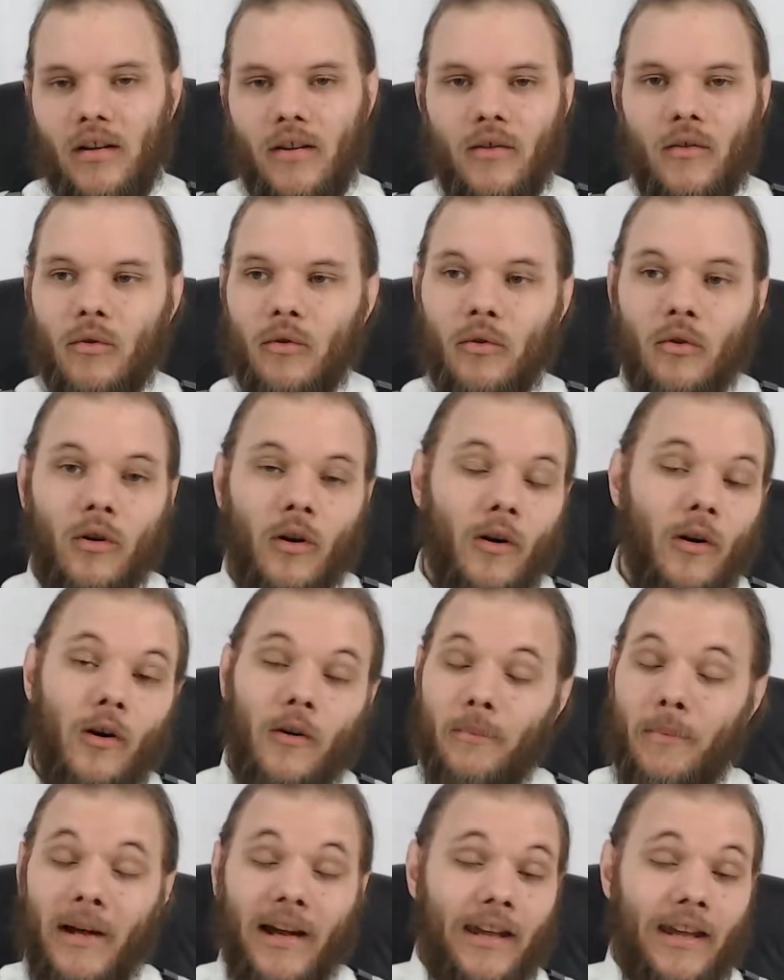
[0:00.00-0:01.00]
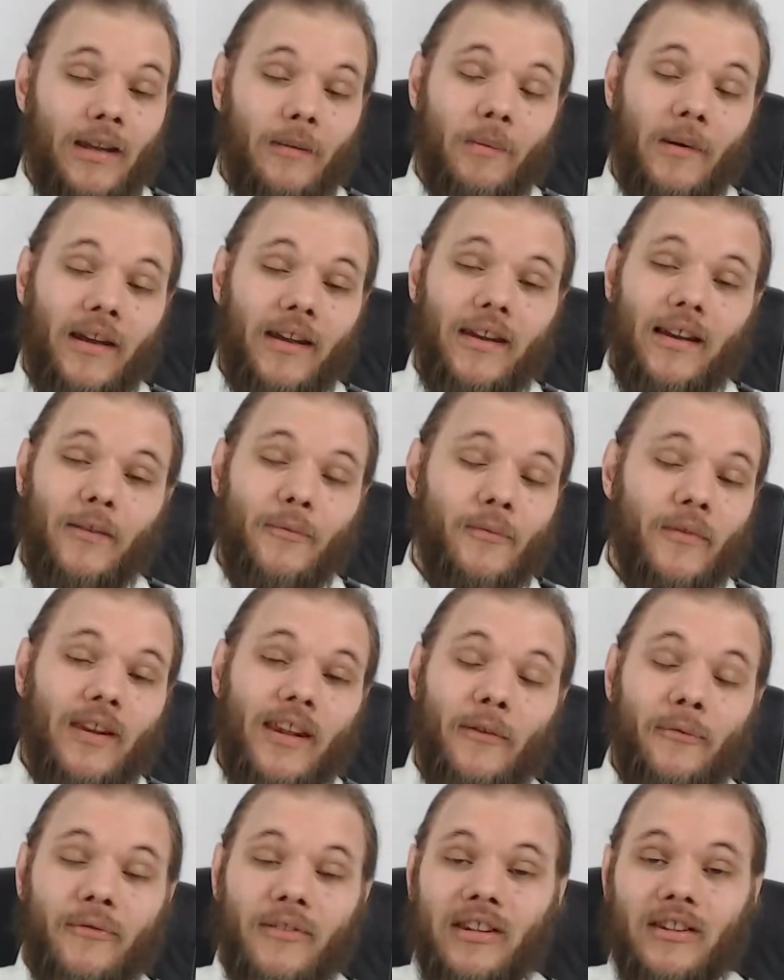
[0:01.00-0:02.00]
Ou euh, pareil, après, il
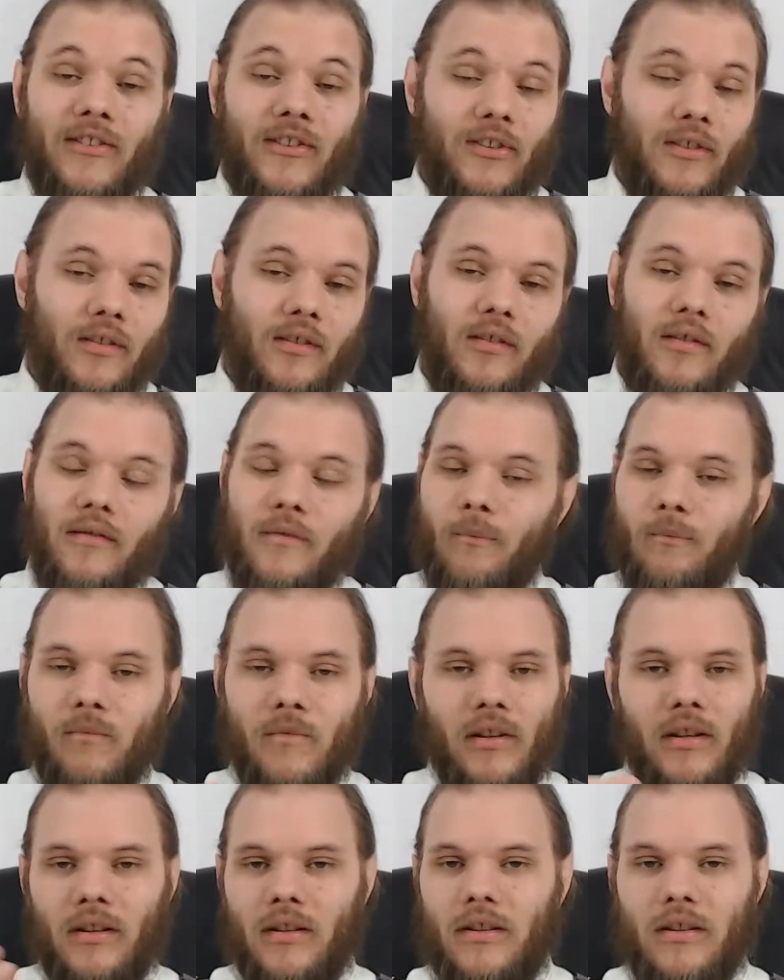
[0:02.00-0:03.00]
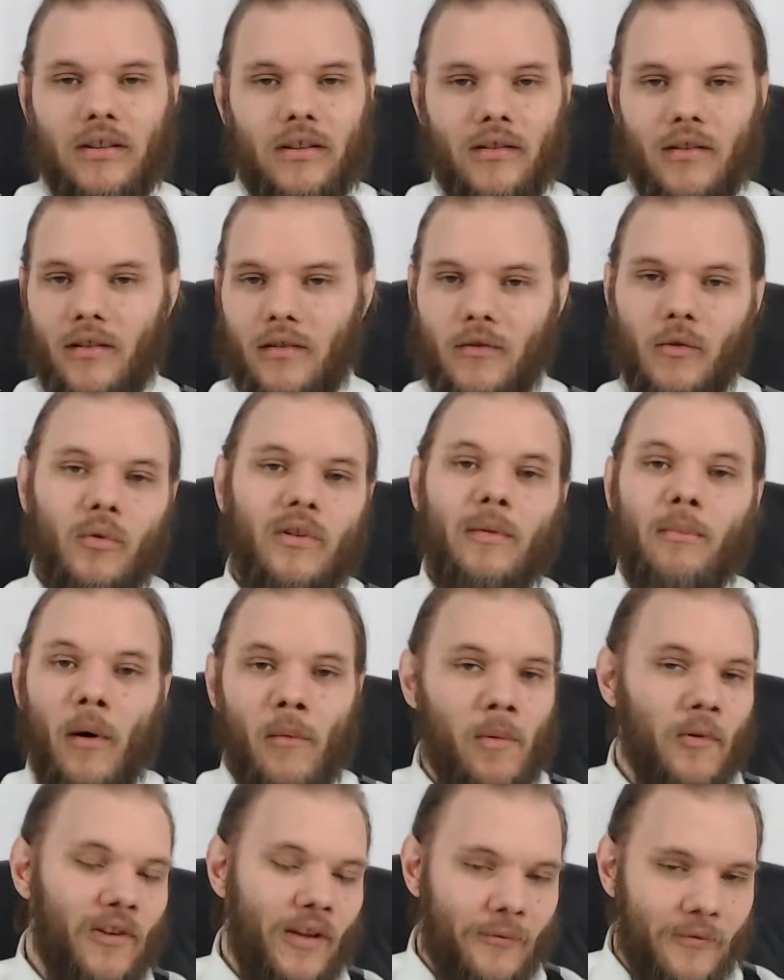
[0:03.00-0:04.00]
y a Fitz qui, euh, donc, qui
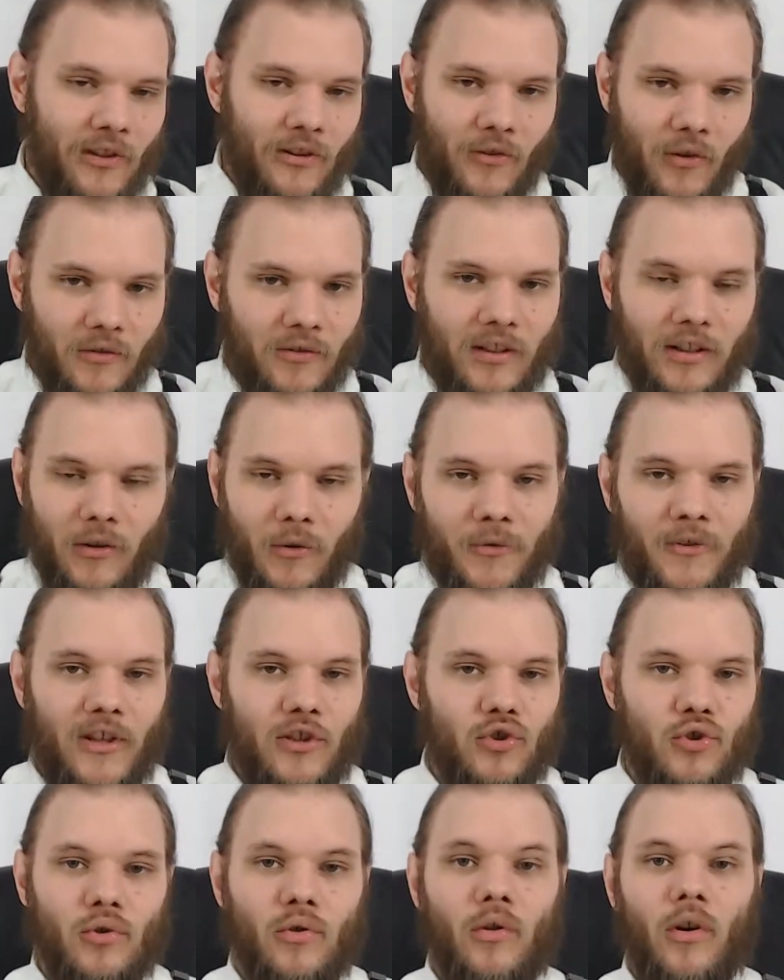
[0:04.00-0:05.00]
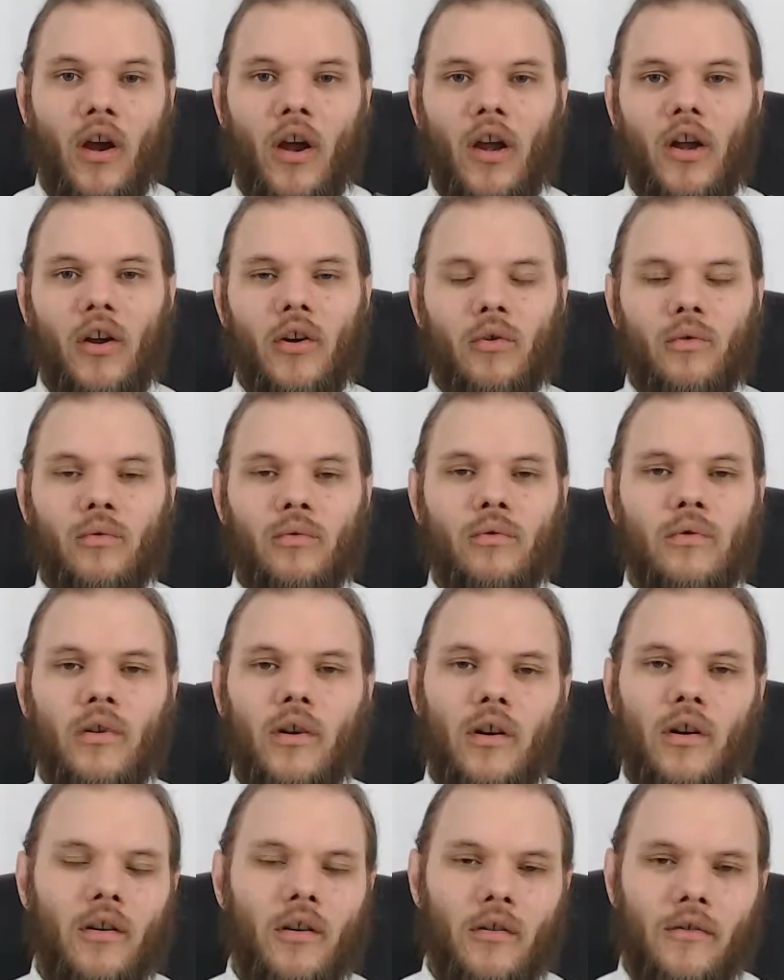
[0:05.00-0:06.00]
propose à Fitz d'entrer dans un jeu où
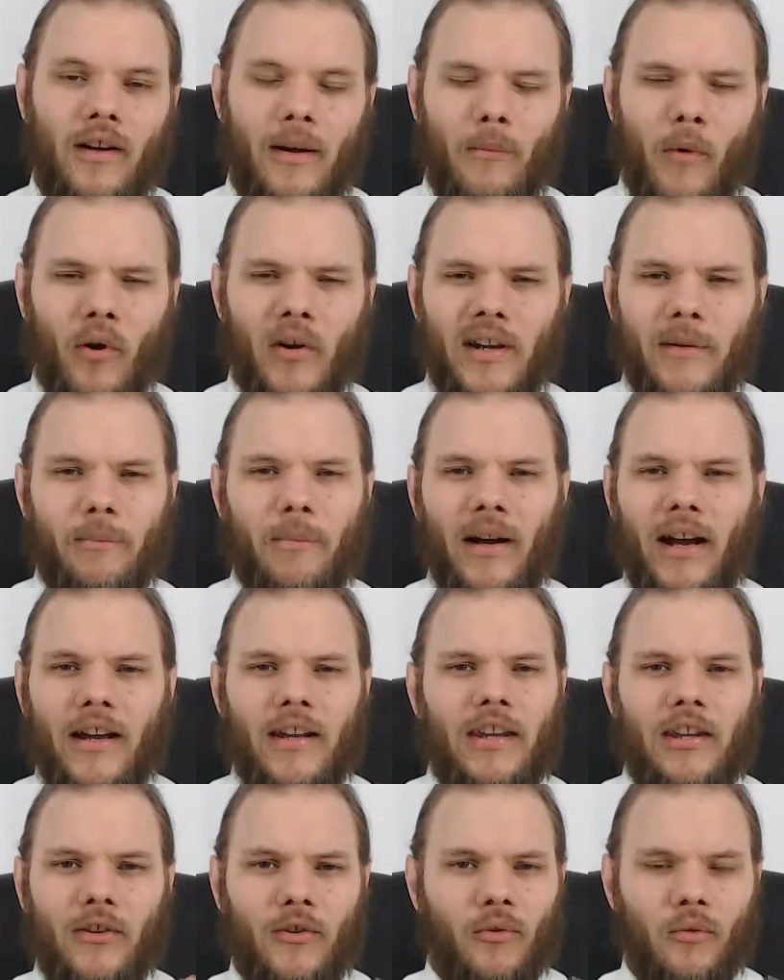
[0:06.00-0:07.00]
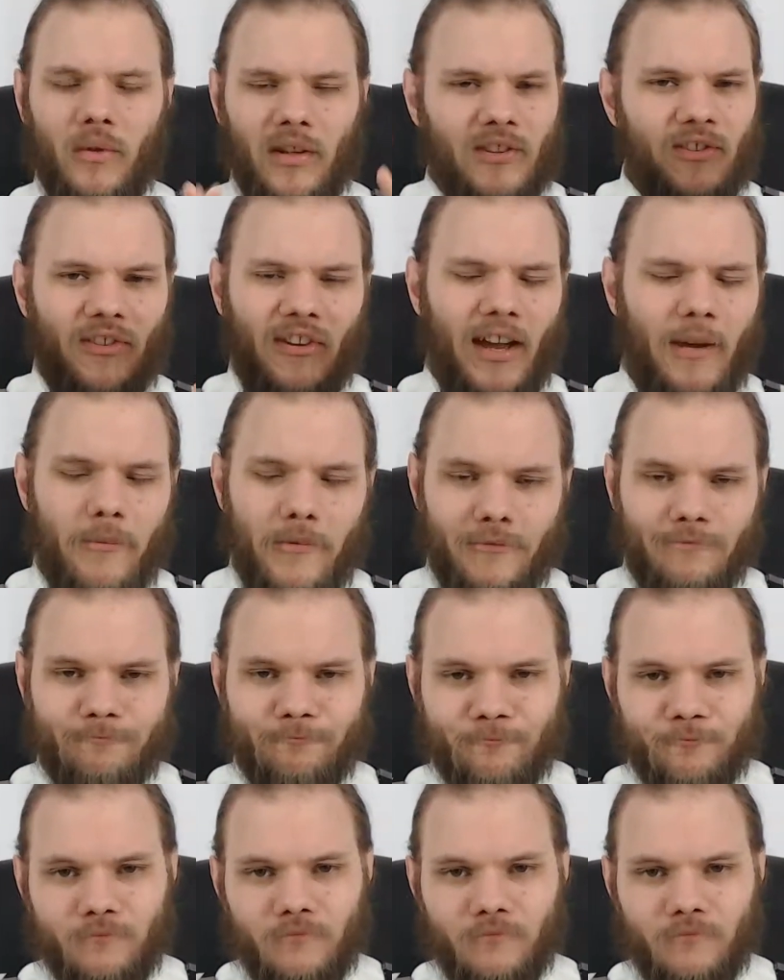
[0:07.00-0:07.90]
euh, vraiment les paris sont extrêmes.